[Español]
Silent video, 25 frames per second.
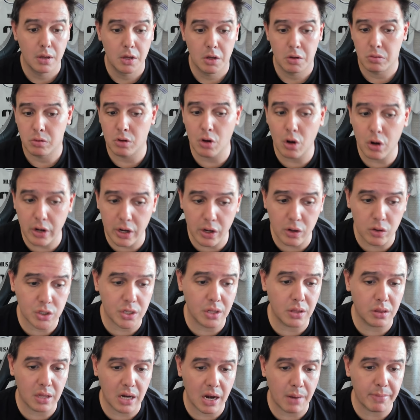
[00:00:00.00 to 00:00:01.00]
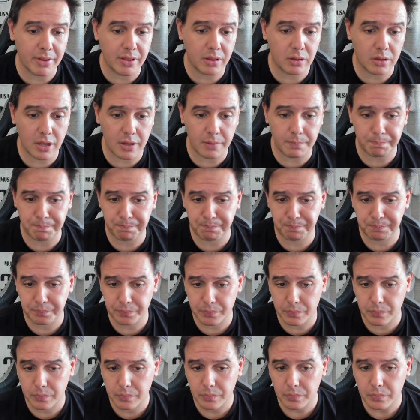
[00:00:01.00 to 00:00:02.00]
Yo creo, sinceramente,
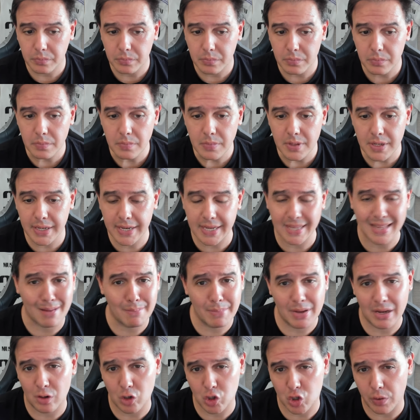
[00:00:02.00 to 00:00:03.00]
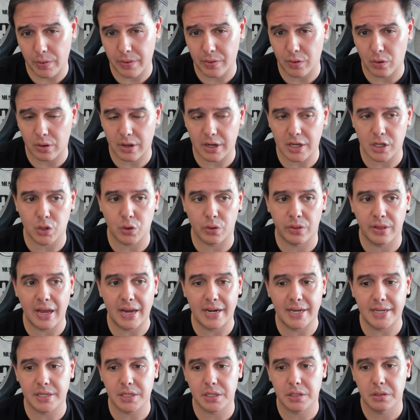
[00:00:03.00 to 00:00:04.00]
que también lo estoy viendo en redes
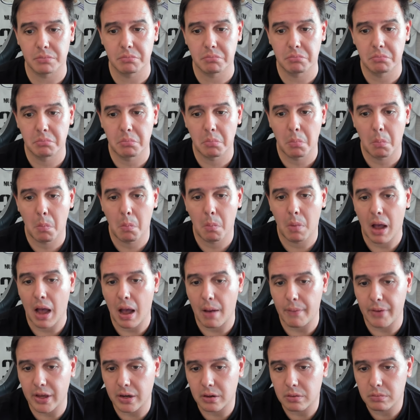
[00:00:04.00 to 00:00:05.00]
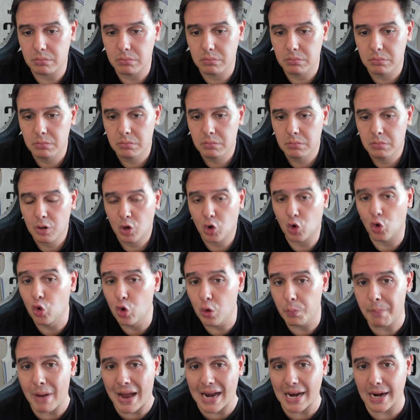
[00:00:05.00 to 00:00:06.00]
sociales. A ver,
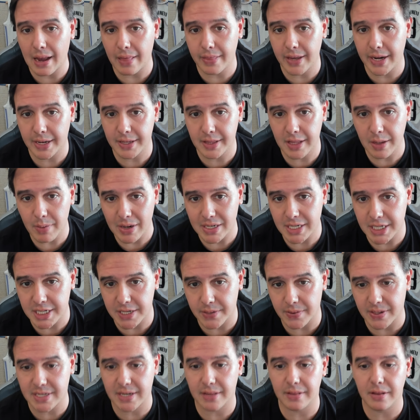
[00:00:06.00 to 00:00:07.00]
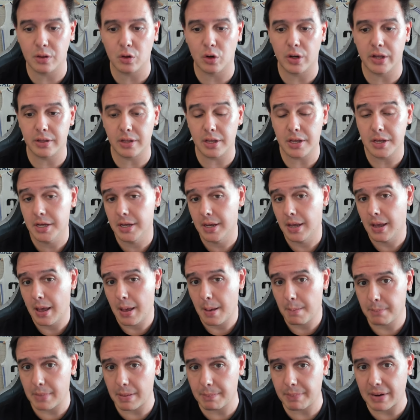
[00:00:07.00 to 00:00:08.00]
culpar a la directiva si se va Sandy Toletti
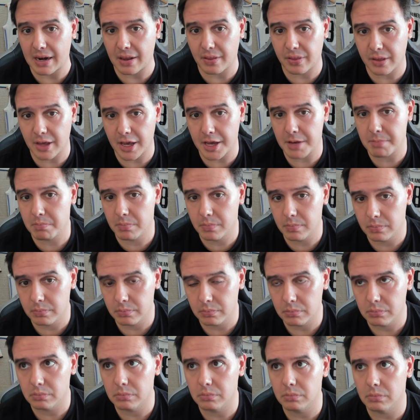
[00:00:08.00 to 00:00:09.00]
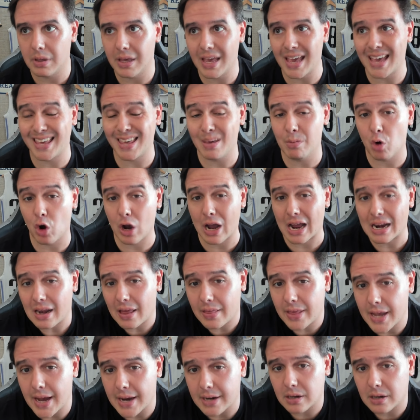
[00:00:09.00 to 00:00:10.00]
me parece equivocar la
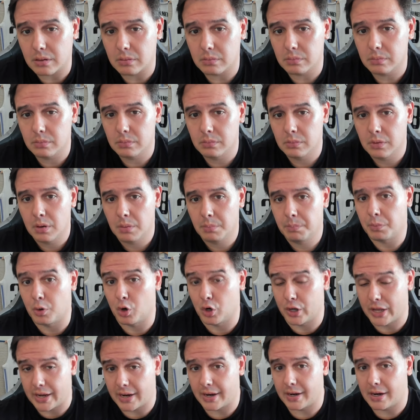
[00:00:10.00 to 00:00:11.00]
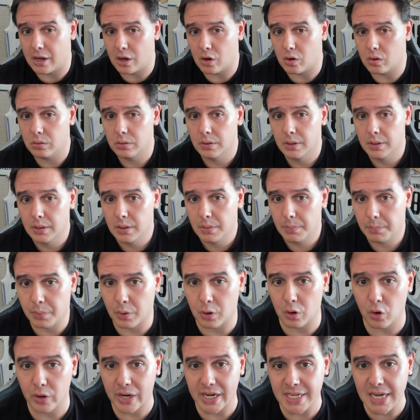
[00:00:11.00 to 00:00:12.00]
diana, porque creo, por
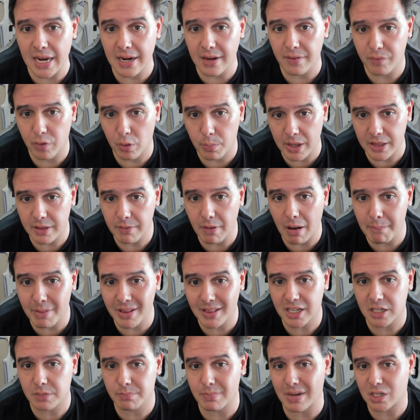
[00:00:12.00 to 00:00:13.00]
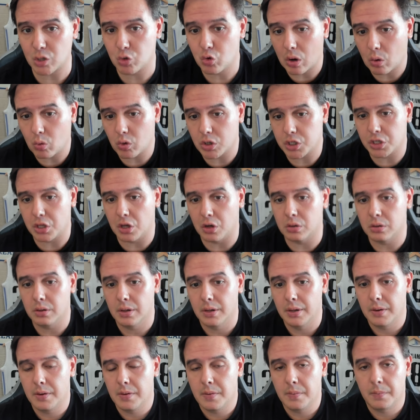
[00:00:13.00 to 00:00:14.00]
lo que sale informativamente, es más una cuestión
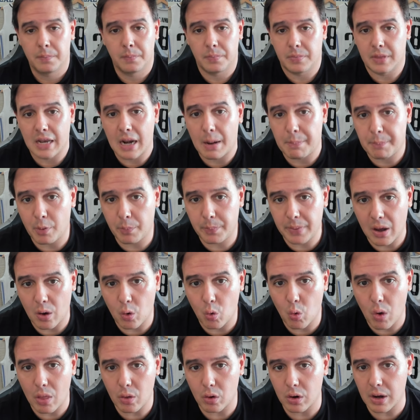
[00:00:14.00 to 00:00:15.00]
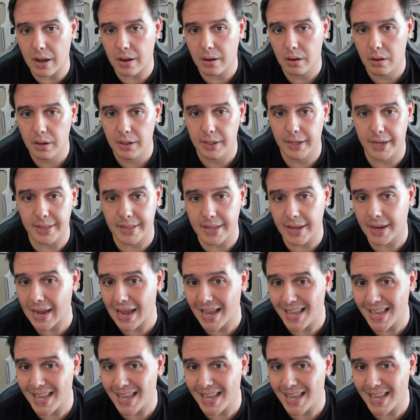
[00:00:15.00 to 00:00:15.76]
de la propia jugadora que tenga